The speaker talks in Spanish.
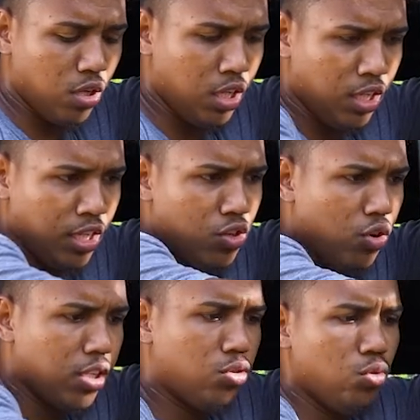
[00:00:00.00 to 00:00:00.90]
y no
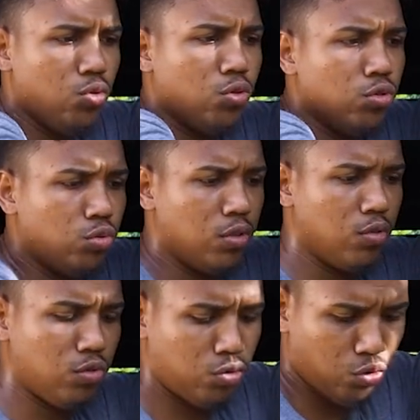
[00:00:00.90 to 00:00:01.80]
que tú con
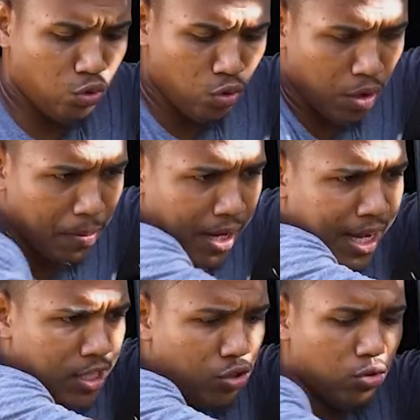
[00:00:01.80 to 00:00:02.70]
tu, tu
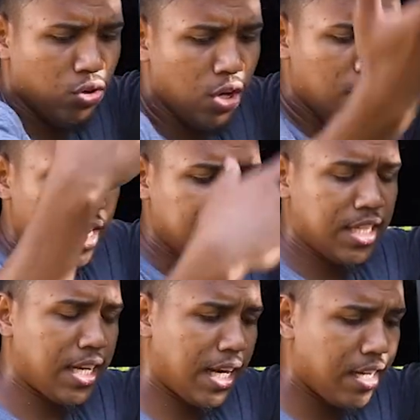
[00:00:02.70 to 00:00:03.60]
embarazo estés
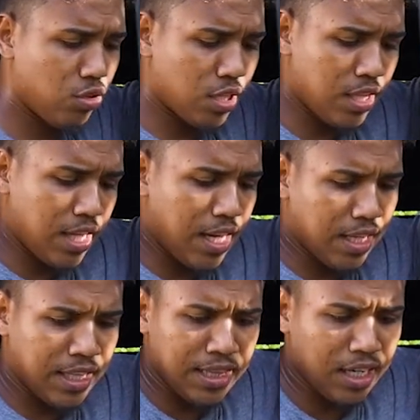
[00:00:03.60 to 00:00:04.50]
cargando tantas
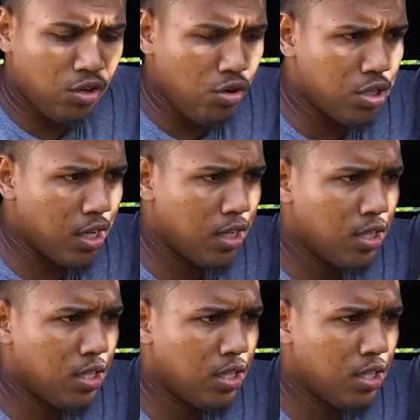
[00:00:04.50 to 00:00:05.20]
tanta cosas.